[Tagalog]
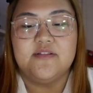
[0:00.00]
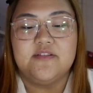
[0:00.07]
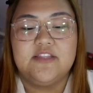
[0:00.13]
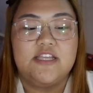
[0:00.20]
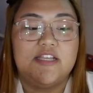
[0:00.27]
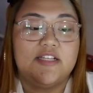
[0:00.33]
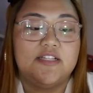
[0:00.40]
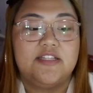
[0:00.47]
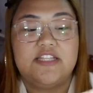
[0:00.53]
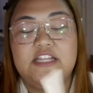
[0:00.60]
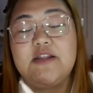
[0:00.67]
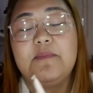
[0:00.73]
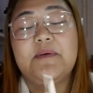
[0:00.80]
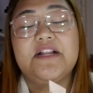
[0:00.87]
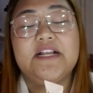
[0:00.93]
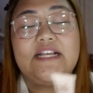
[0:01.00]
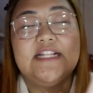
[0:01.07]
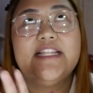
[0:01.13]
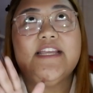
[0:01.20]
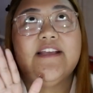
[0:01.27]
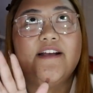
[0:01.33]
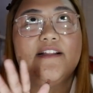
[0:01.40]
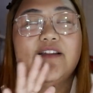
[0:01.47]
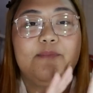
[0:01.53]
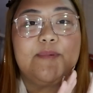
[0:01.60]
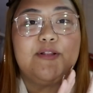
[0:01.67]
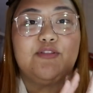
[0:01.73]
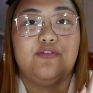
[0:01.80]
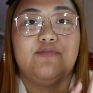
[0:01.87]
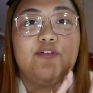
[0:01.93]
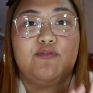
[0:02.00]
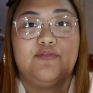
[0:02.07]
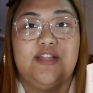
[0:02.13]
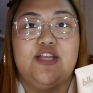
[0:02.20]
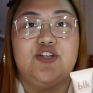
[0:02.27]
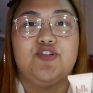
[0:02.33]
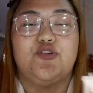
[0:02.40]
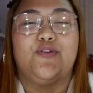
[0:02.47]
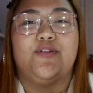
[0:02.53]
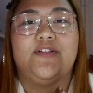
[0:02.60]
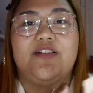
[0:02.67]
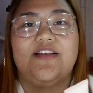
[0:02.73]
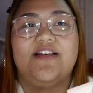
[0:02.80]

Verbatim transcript: Hindi, hindi, naman, hindi nga naman to foundation.